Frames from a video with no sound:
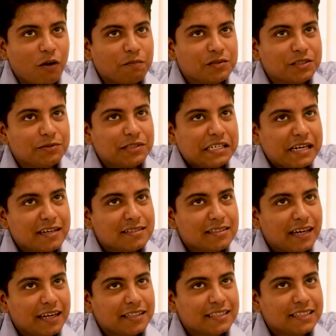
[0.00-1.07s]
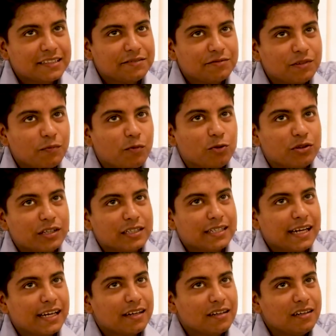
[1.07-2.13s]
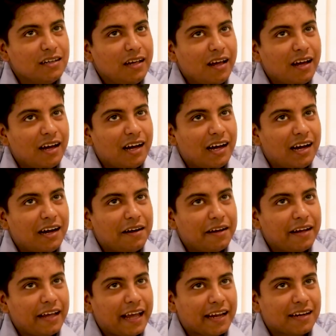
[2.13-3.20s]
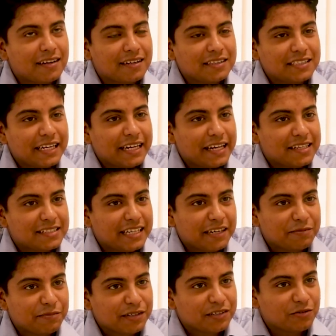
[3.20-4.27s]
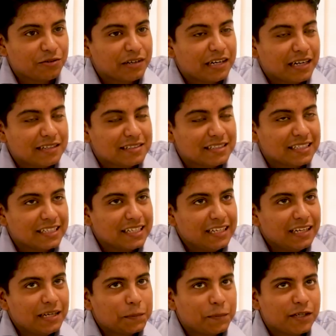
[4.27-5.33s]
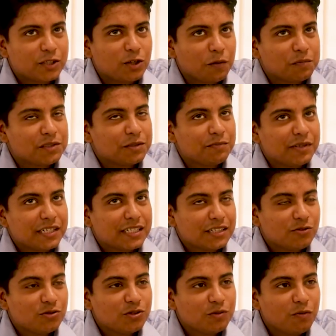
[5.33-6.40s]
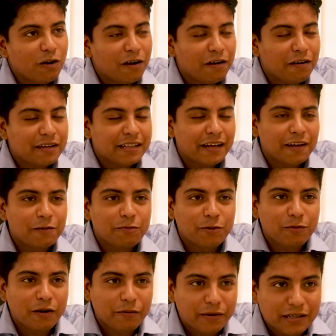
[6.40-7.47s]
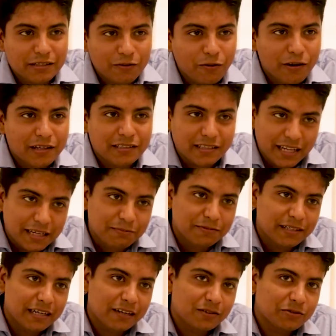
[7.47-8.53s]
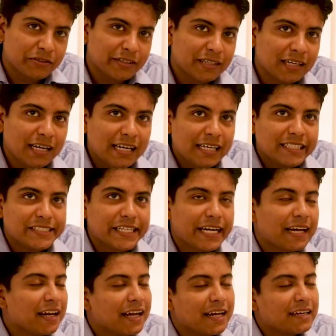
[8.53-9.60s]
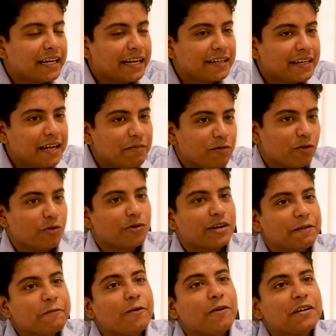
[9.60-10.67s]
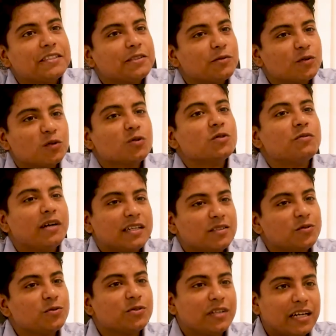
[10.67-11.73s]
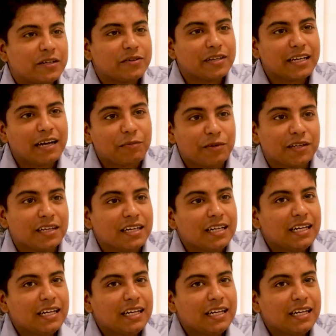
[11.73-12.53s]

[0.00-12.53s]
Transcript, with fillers: সবচেয়ে বেশি এক্সাইটিং প্রত্যেকটাই এক একটা জায়গায় এক্সাইটমেন্ট ধরে রাখছে বাট সবচেয়ে বেশি যদি বলা হয় তাহলে আমি বলবো আমার কলেজ লাইফটা অ্যাকচুয়ালি যেখানে এক একটা টাইম নরোডাম কলেজ এবং উদ্ভাস দুটো আসলে আমি